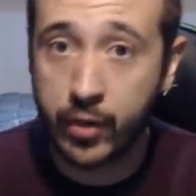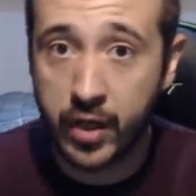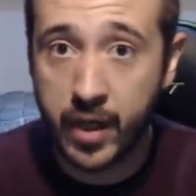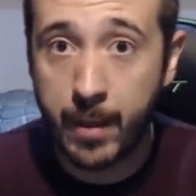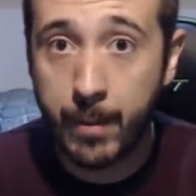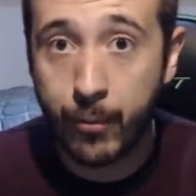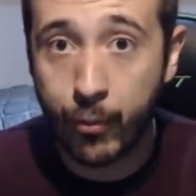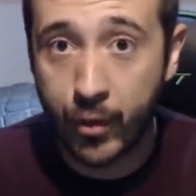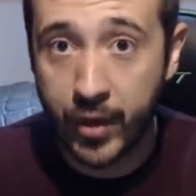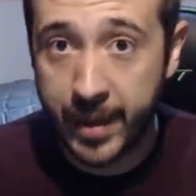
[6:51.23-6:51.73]
les
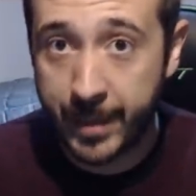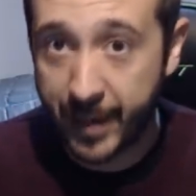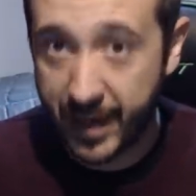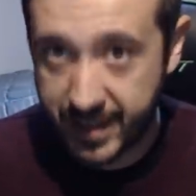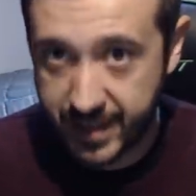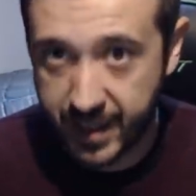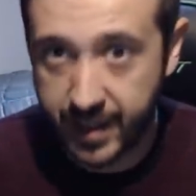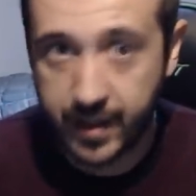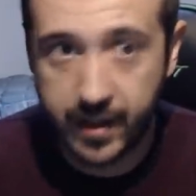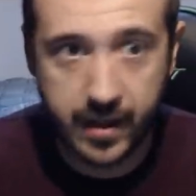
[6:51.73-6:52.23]
puede
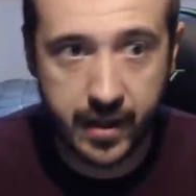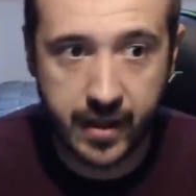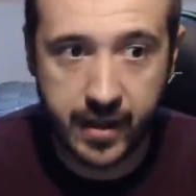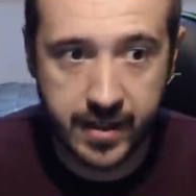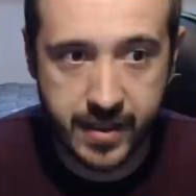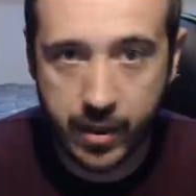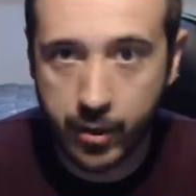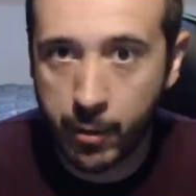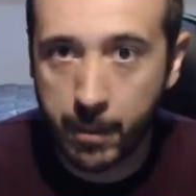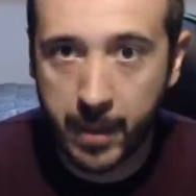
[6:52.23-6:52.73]
pasar, que, que,
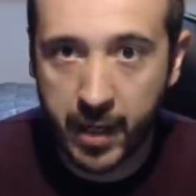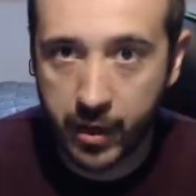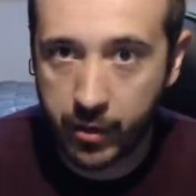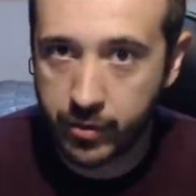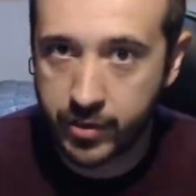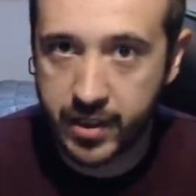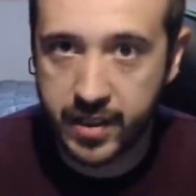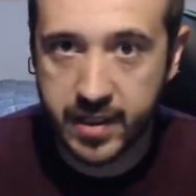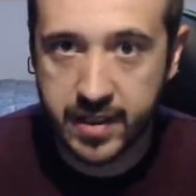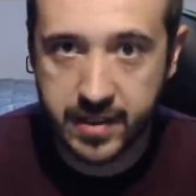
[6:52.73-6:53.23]
se rompa el
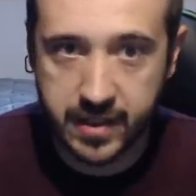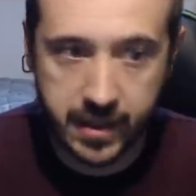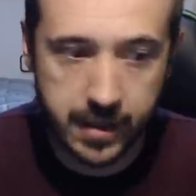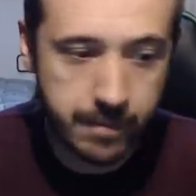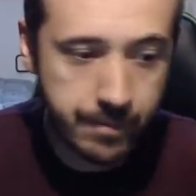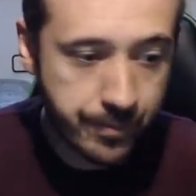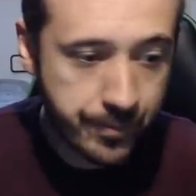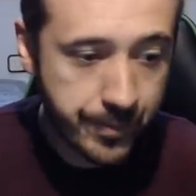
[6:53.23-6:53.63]
coche y ya está,